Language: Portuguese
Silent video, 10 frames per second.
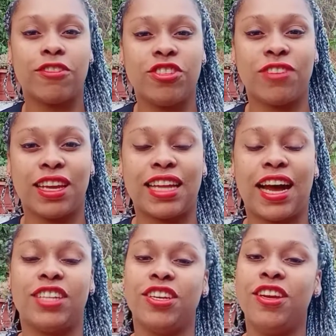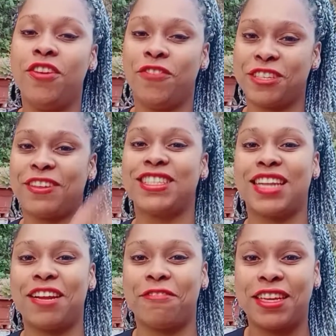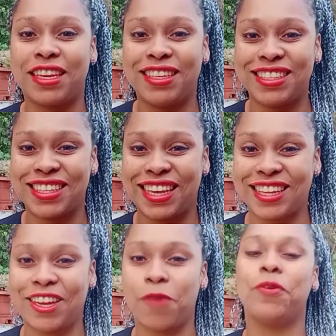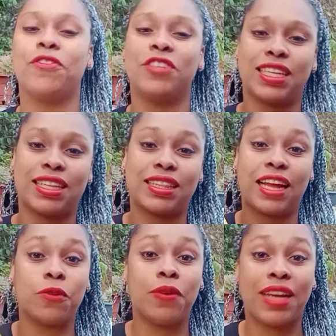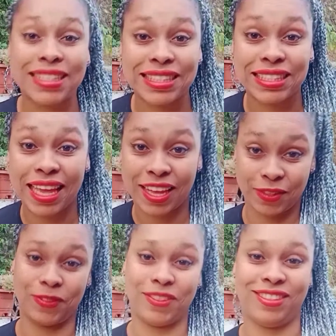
de verdade, você vai se inscrever aqui nesse canal porque você tá no lugar certo.